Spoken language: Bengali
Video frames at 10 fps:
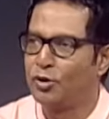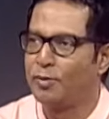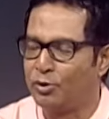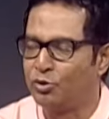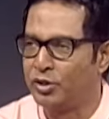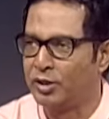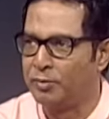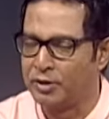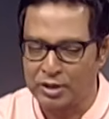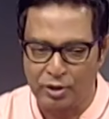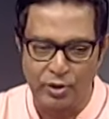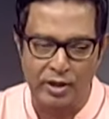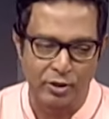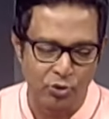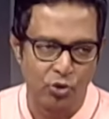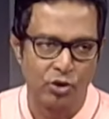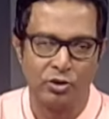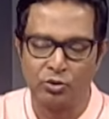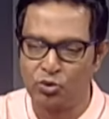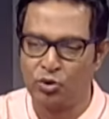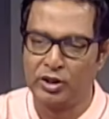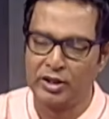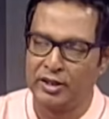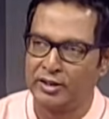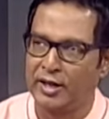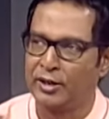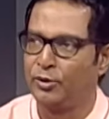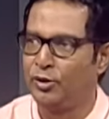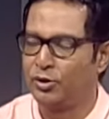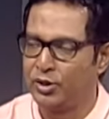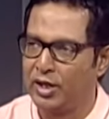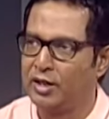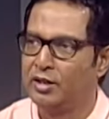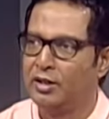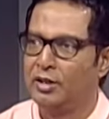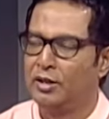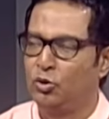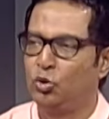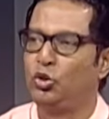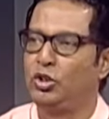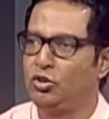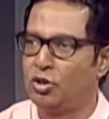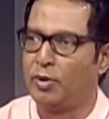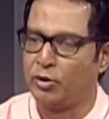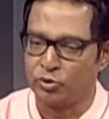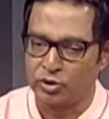মানুষ দেখবে সাধারণত একটা শো শো দেখলে দেখা হইলো কি দুই তিনশো মানুষ